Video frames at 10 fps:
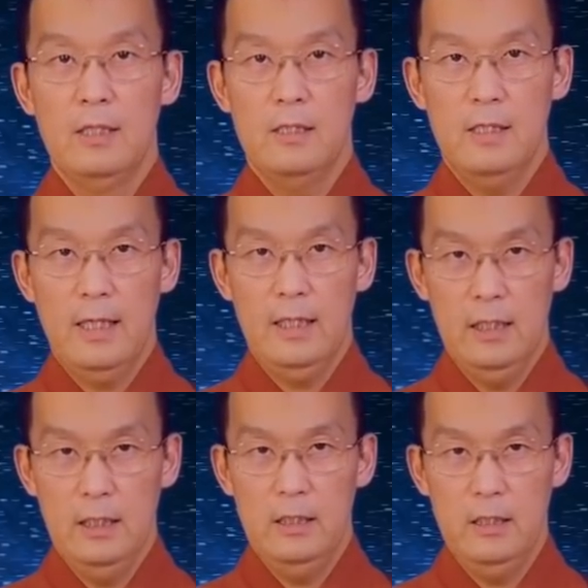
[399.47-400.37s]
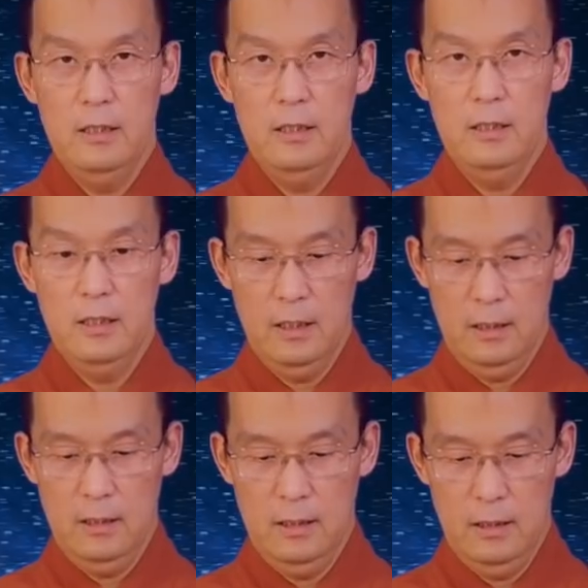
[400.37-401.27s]
在疫情期间
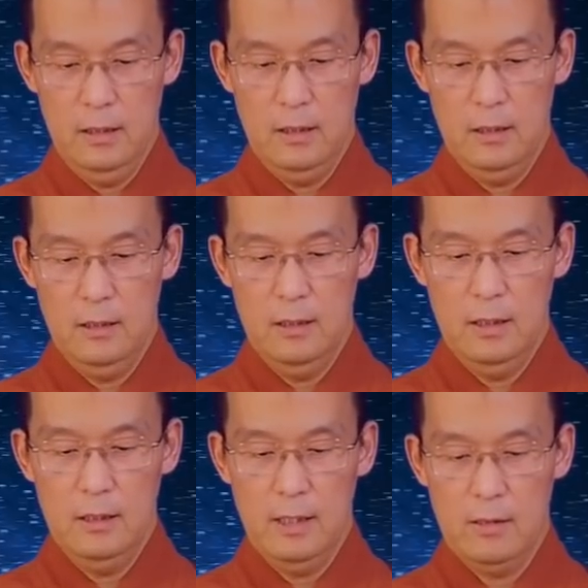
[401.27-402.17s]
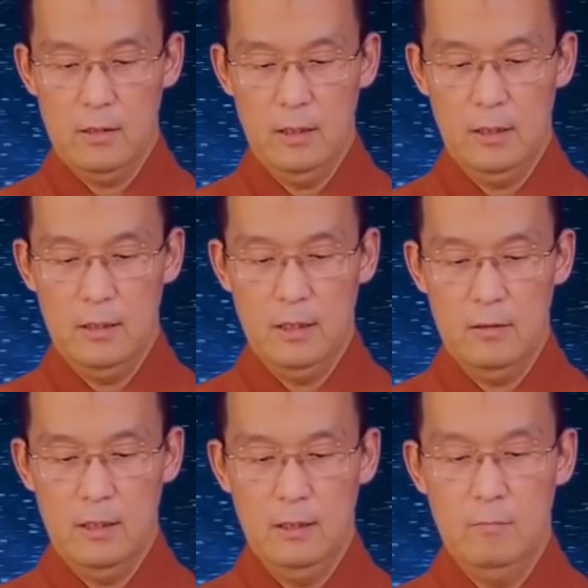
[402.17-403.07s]
呢，记得这也是老师的一个教
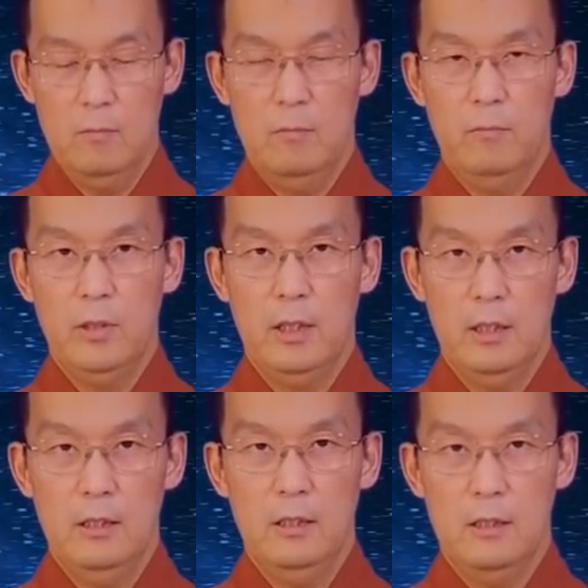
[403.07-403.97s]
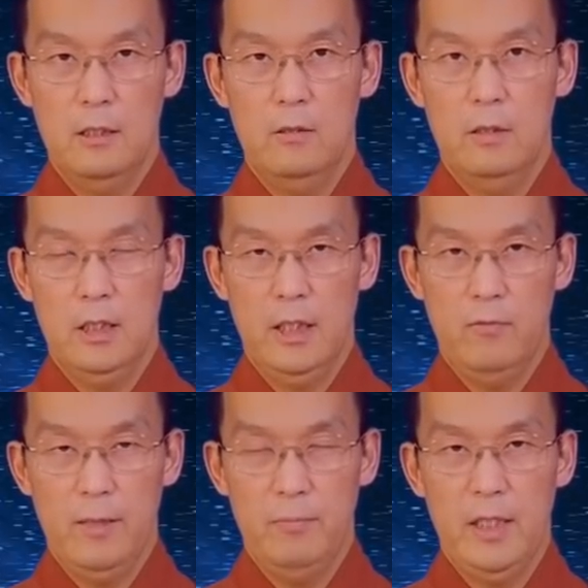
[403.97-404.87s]
诫。 碰到疫情的时候，千
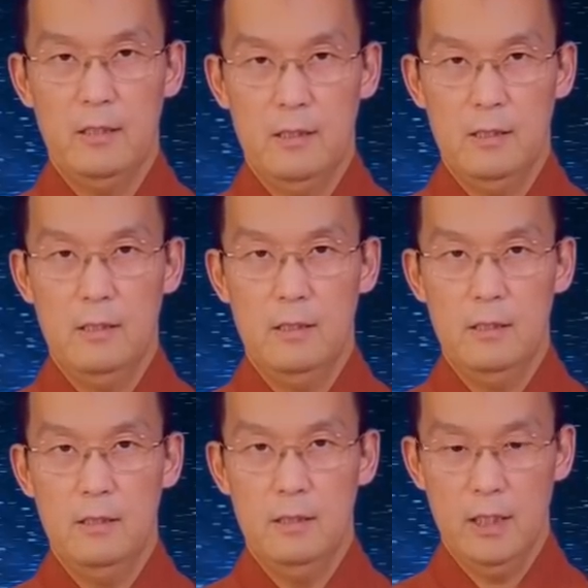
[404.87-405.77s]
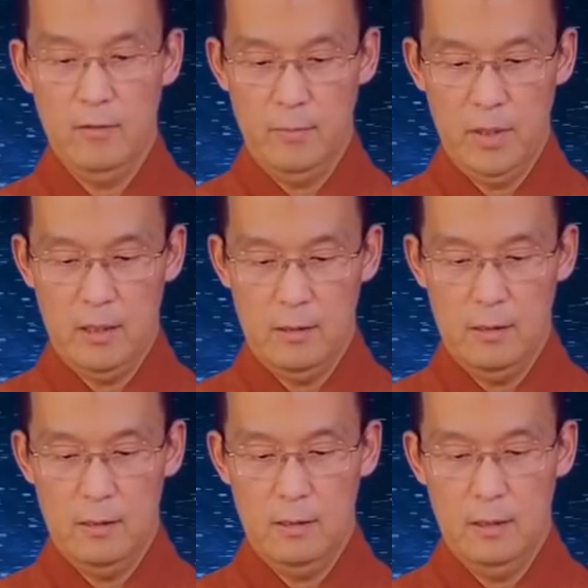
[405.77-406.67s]
万不要自私，千万不要
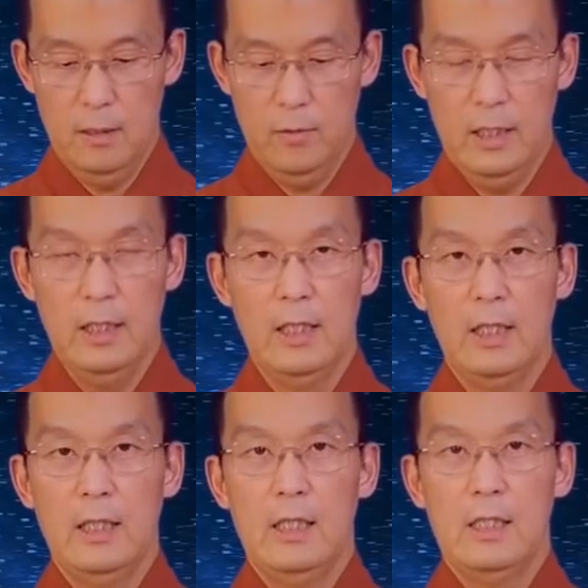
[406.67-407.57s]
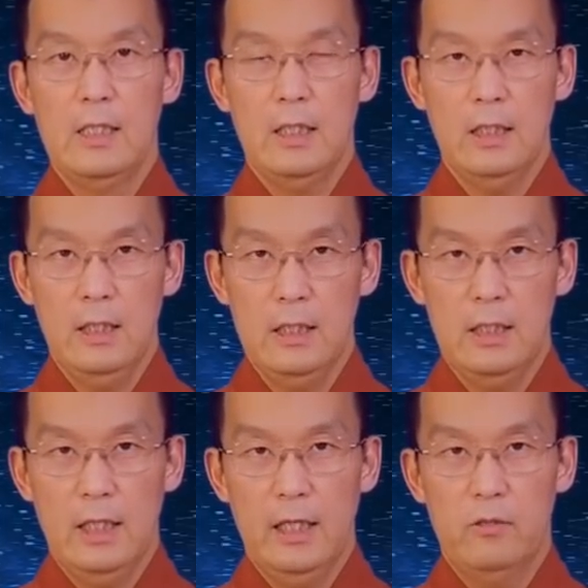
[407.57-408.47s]
自私，因为这个疫
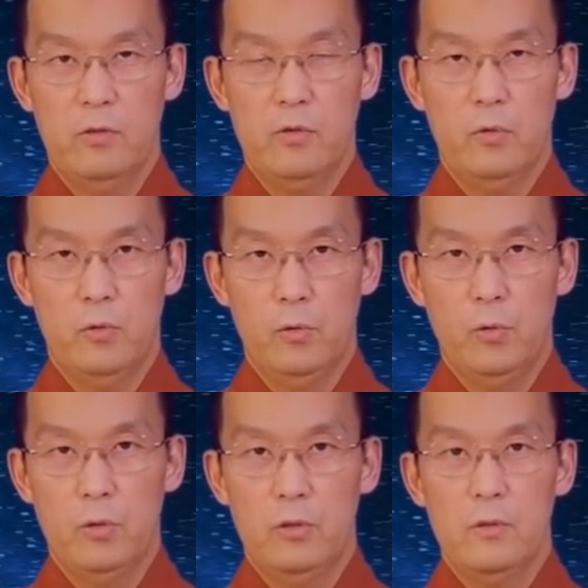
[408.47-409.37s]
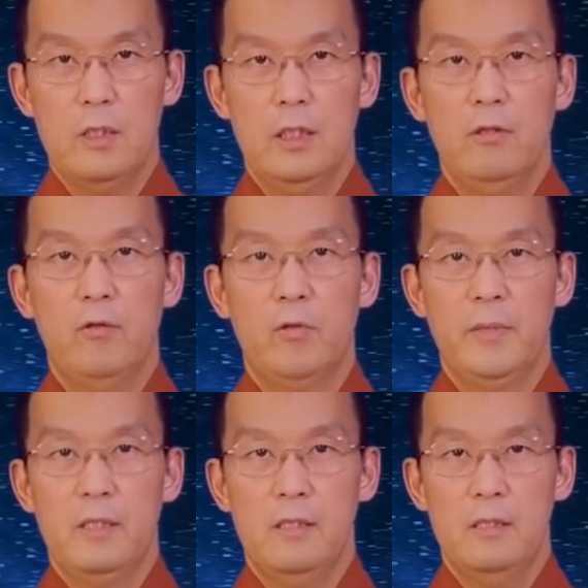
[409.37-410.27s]
情还有种种苦果，就是因为我
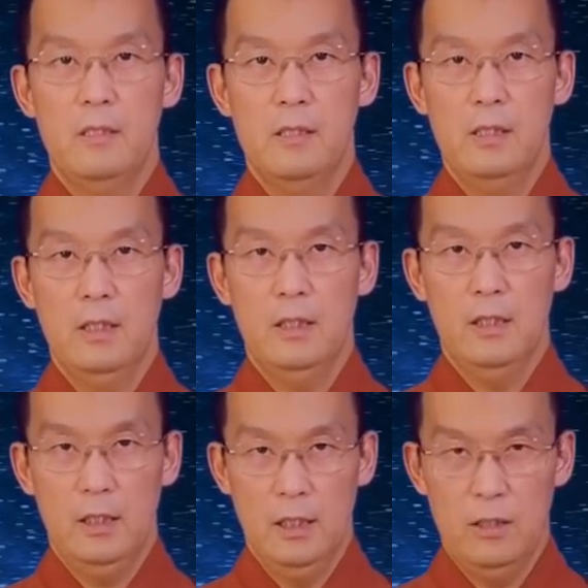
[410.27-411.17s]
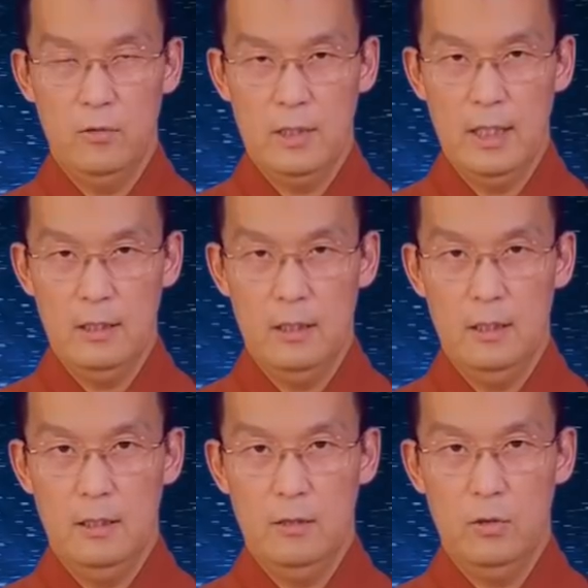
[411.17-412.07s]
们自私自利的恶业所产
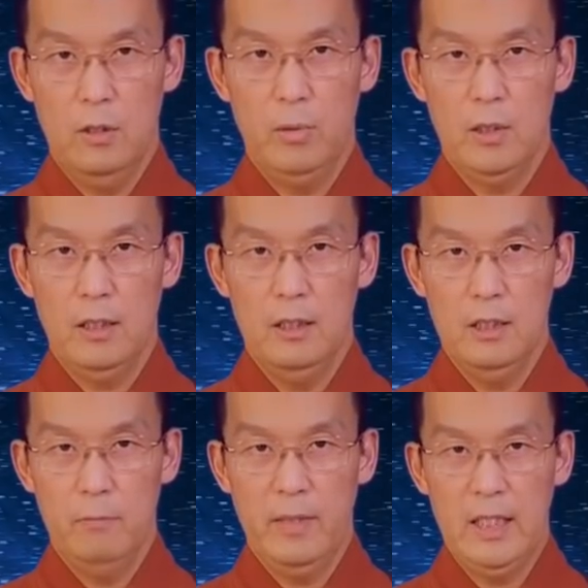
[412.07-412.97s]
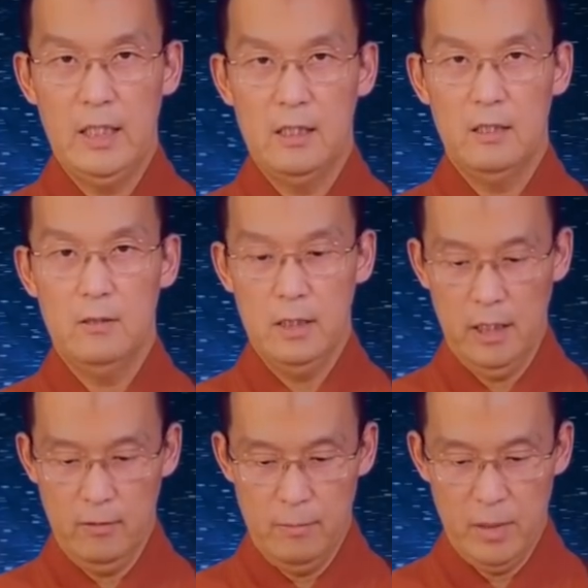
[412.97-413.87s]
生的。所以碰到疫情蔓延的时候，
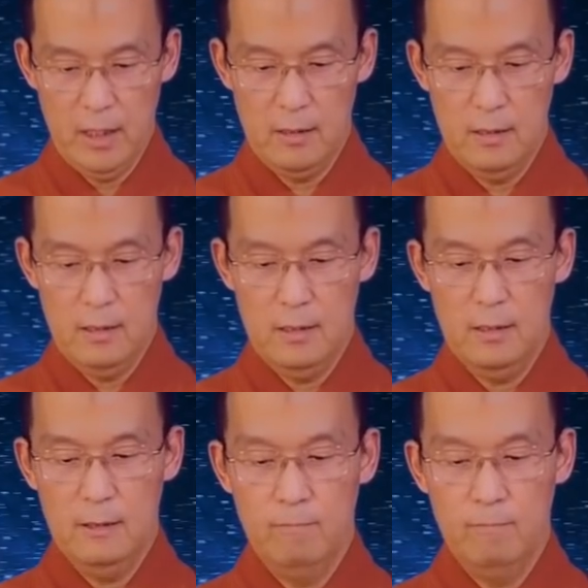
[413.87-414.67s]
千万不要自私，